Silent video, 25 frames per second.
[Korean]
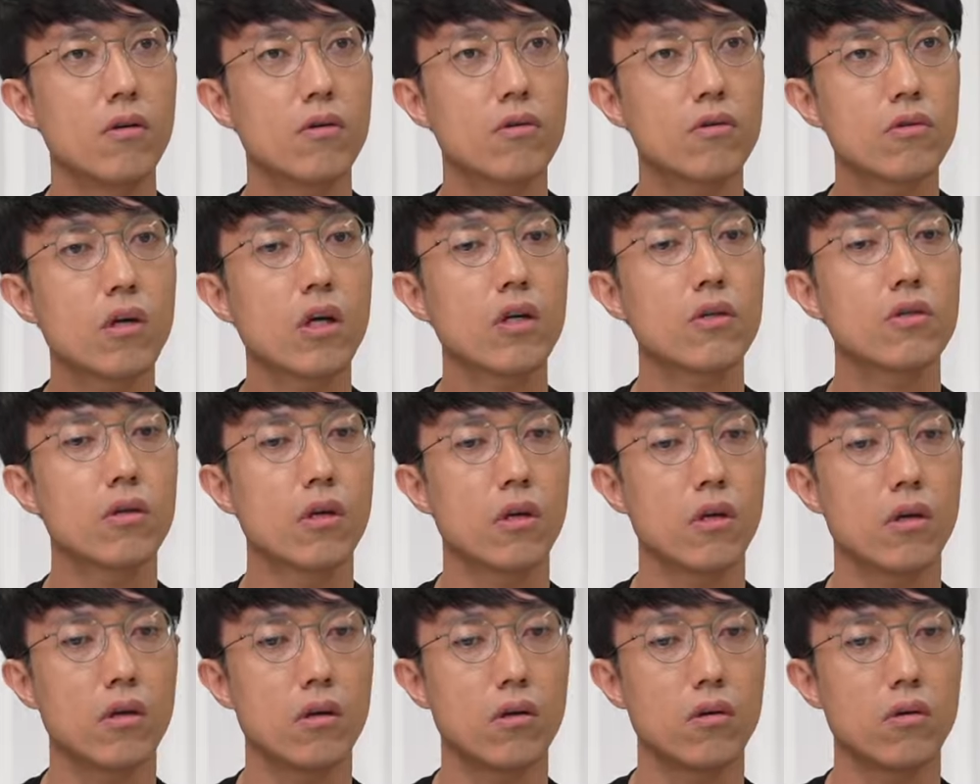그게
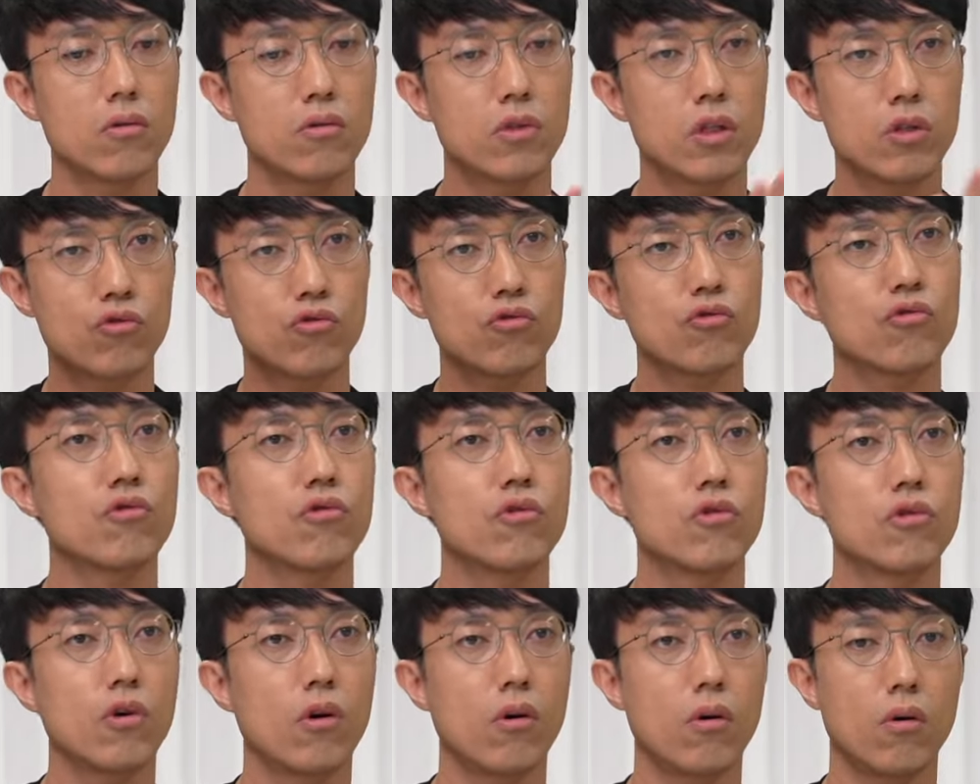이제
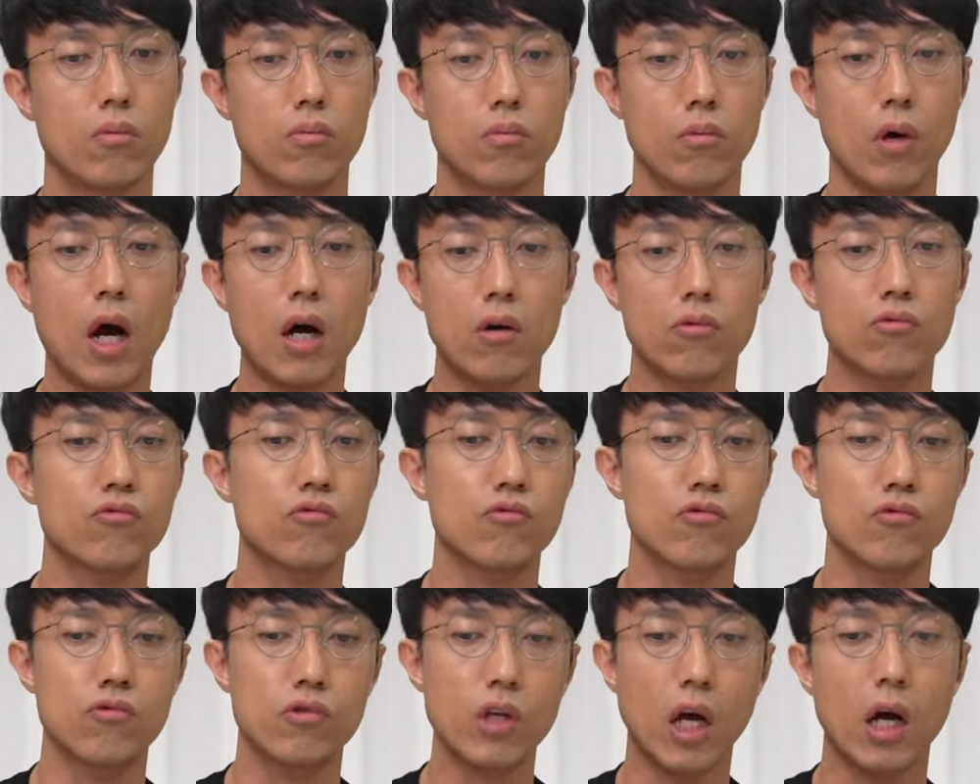직주근접,
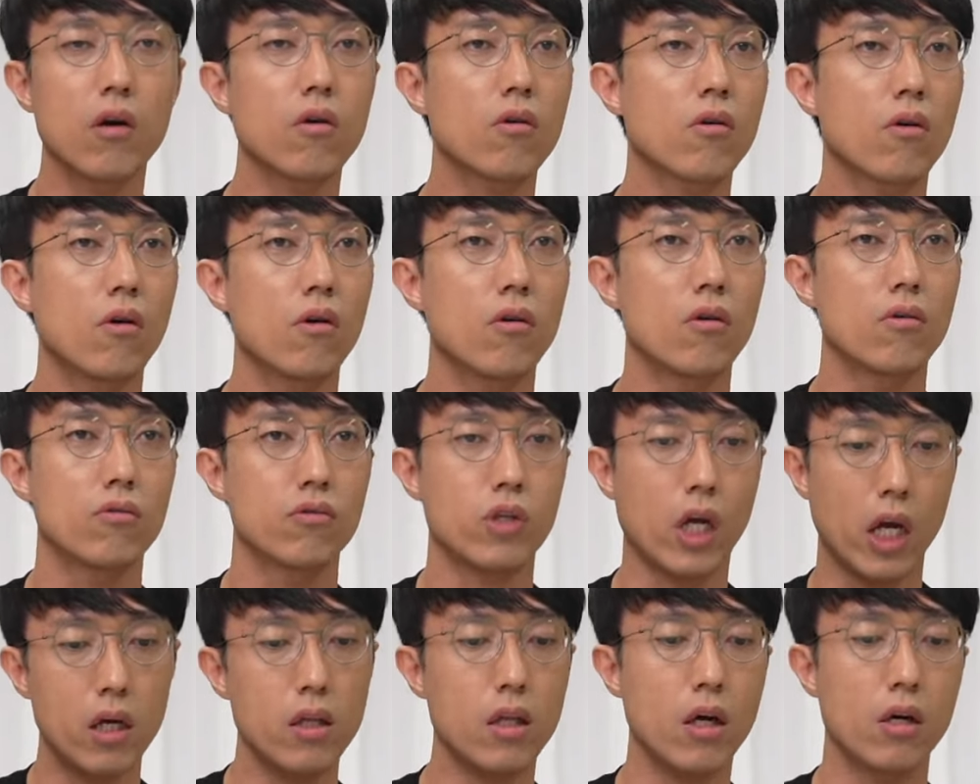학군, 상권,
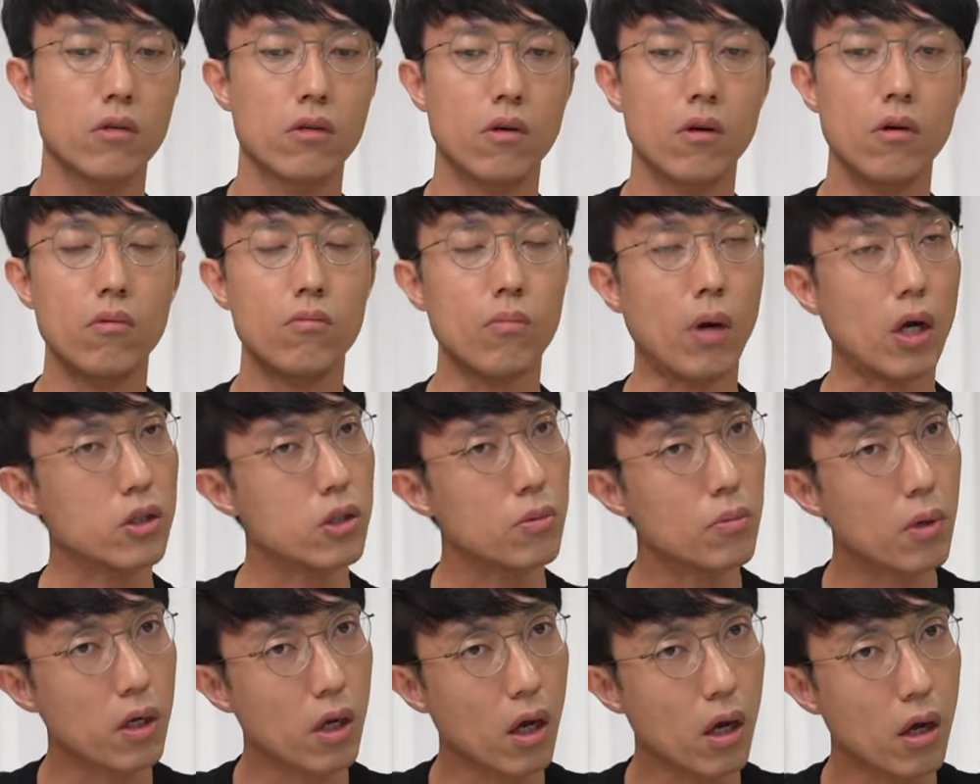자연환경,
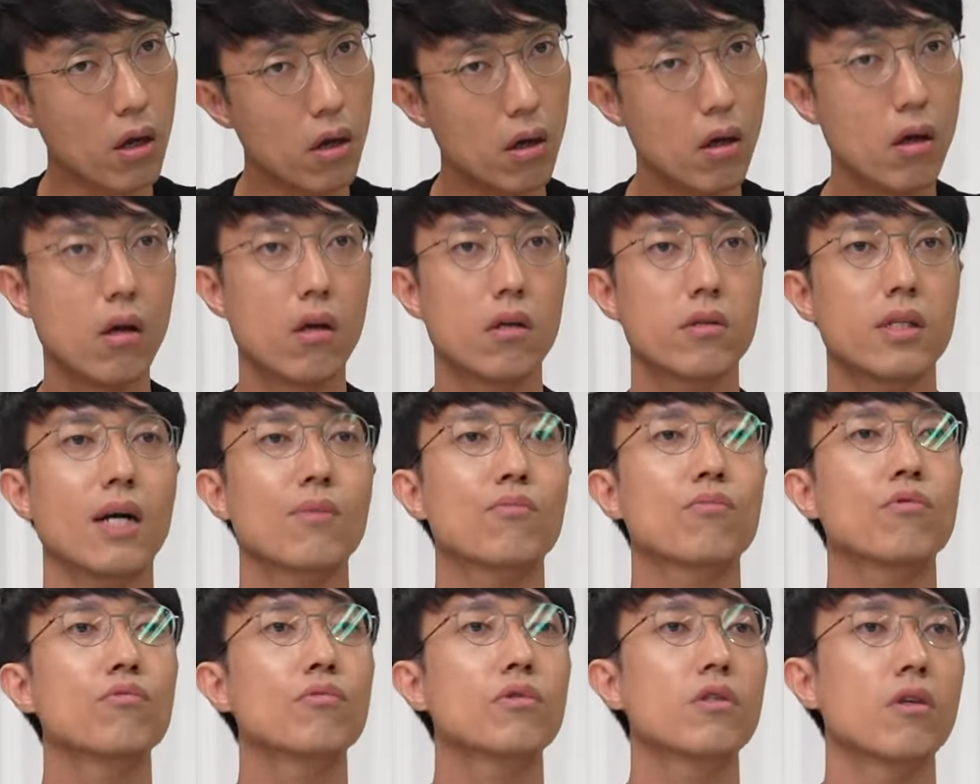마지막에
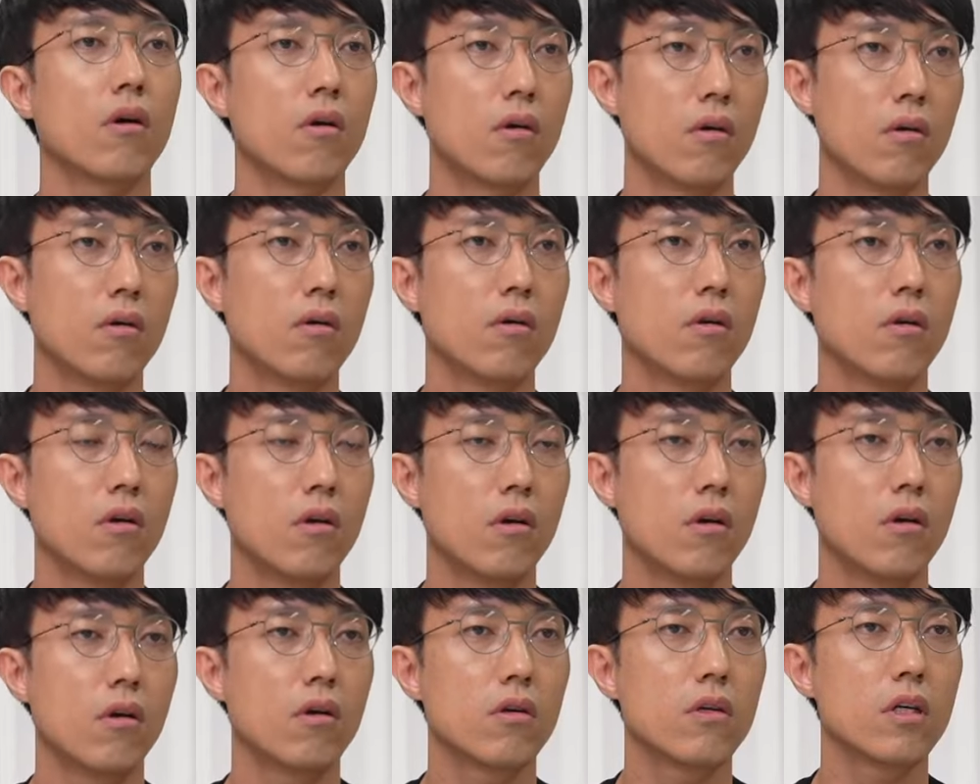
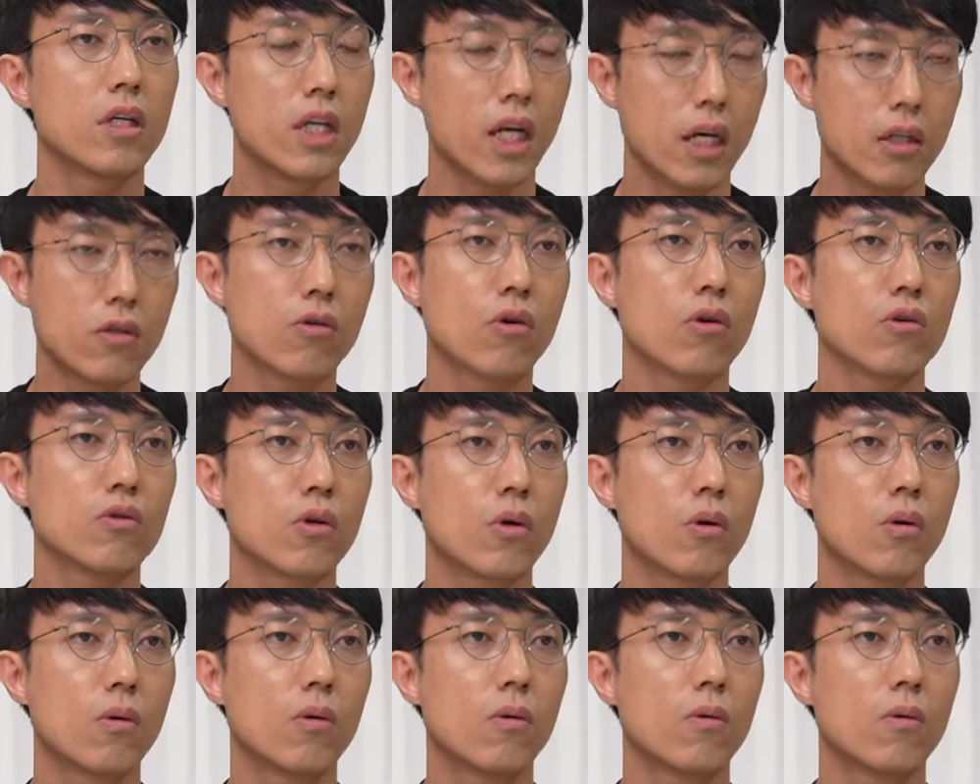상품성이라는 거죠.